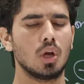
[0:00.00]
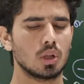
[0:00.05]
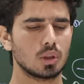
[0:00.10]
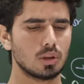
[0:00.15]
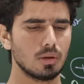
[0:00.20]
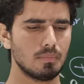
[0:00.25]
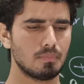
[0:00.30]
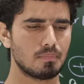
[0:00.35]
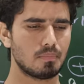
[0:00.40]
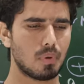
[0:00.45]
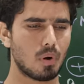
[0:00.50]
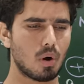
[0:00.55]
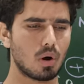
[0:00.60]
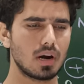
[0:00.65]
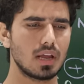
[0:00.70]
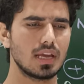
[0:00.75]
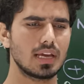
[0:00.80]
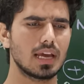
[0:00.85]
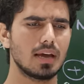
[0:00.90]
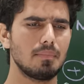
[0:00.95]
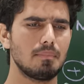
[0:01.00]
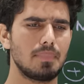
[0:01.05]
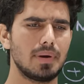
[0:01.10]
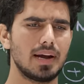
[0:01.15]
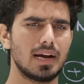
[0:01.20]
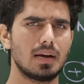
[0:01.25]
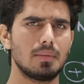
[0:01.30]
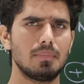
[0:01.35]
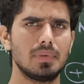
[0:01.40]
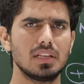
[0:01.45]
तो बॉडी के
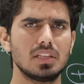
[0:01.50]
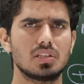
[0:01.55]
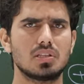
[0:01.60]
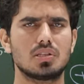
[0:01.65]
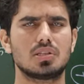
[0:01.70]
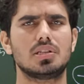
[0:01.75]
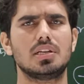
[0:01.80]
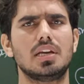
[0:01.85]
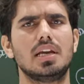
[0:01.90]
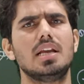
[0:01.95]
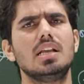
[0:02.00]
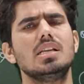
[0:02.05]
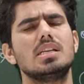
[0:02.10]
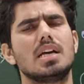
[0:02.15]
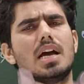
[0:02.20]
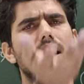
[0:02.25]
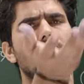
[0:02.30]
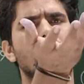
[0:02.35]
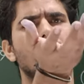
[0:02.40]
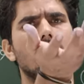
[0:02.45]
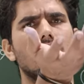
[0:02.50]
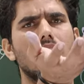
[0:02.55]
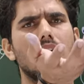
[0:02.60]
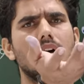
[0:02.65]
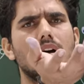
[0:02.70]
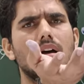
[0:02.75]
वेट में चेंज आएगा